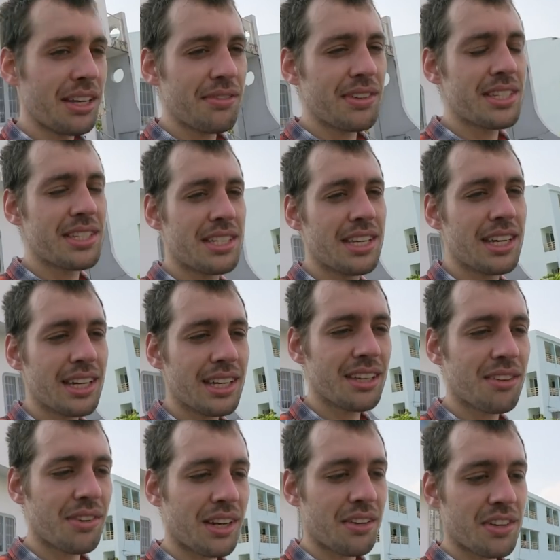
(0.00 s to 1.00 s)
investieren,
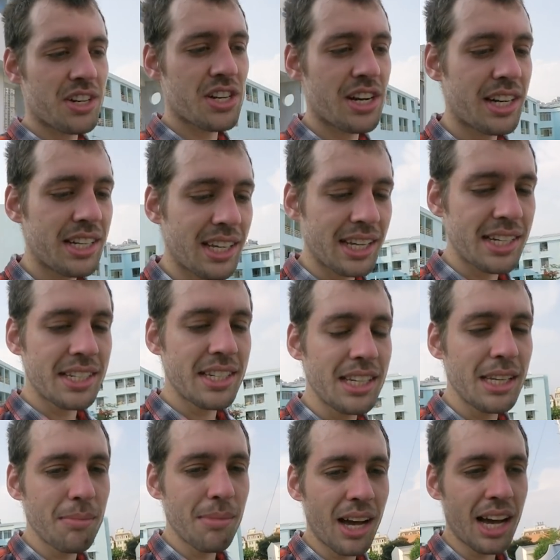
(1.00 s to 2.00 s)
ich werde wahrscheinlich ein
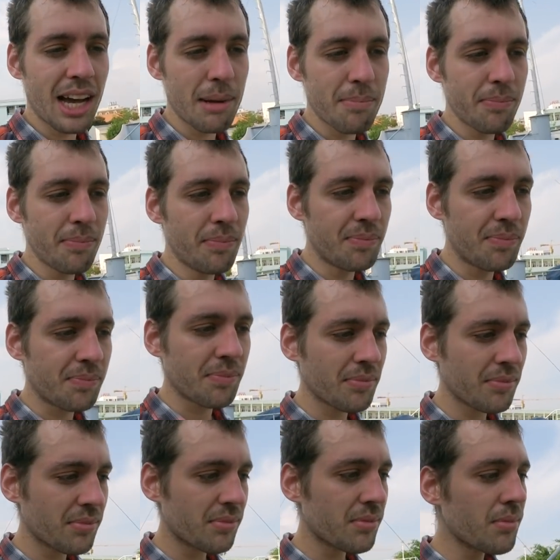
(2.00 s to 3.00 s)
Team haben,
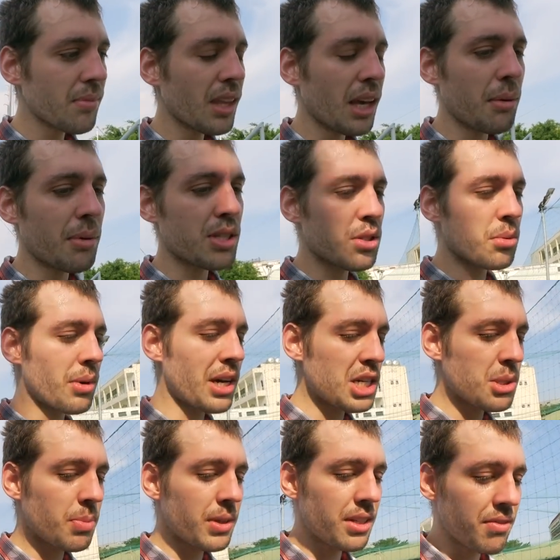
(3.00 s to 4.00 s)
aber zum
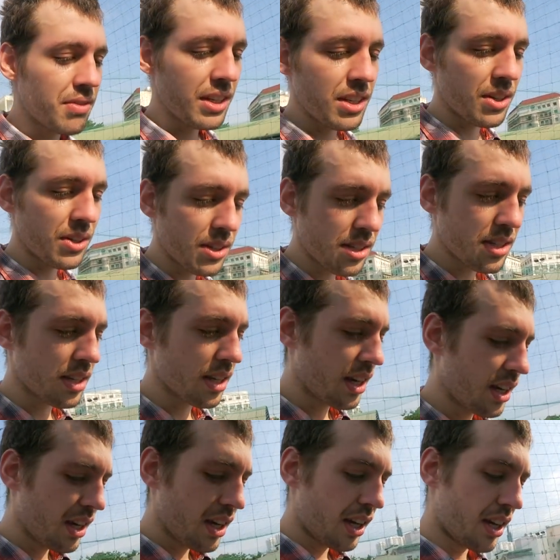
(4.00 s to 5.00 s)
Beispiel die Videos,
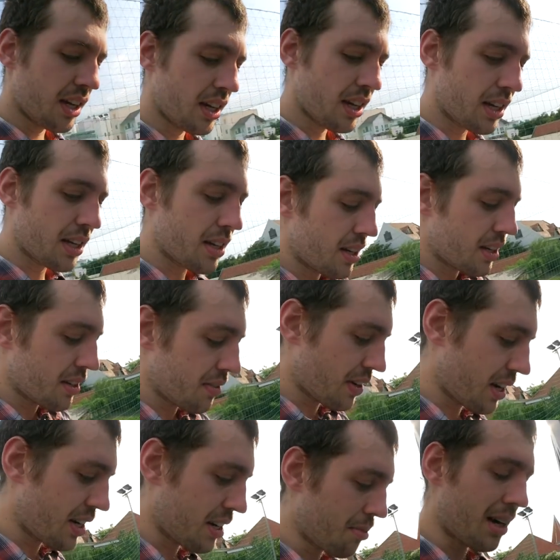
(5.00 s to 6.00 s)
äh, die
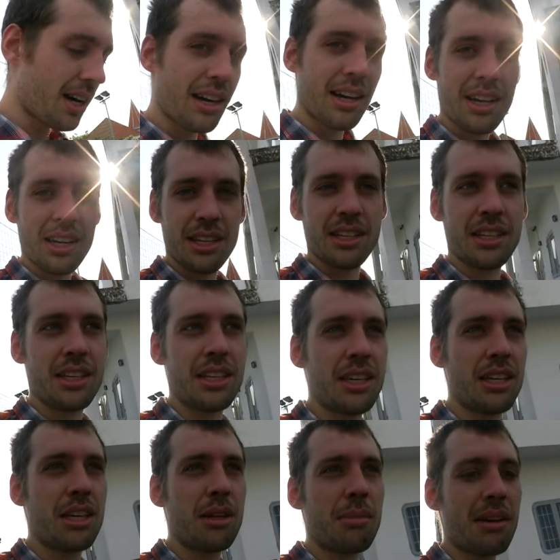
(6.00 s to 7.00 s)
werden immer
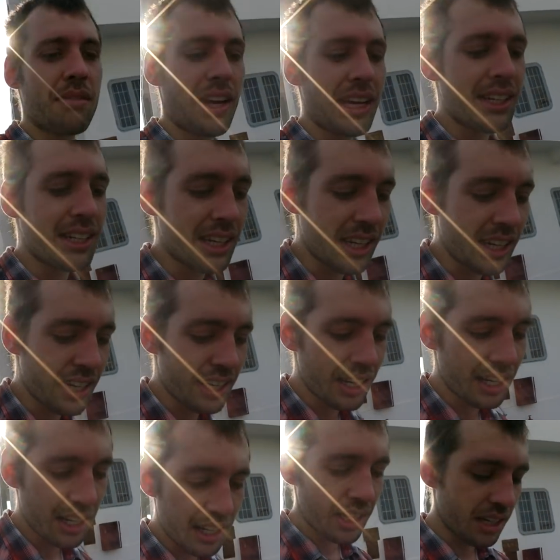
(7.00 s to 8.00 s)
immer
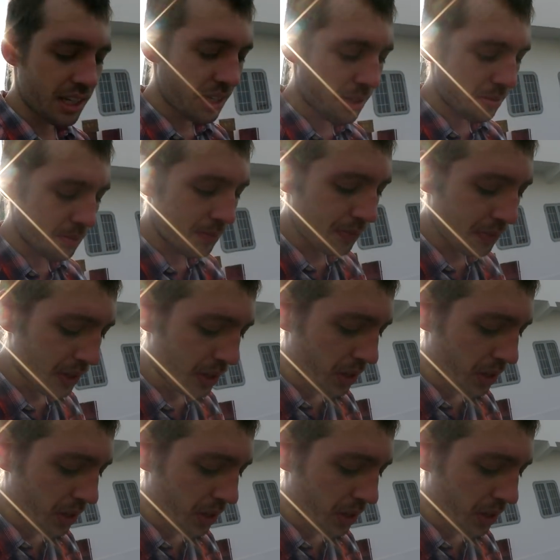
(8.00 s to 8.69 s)
weitergehen ähm,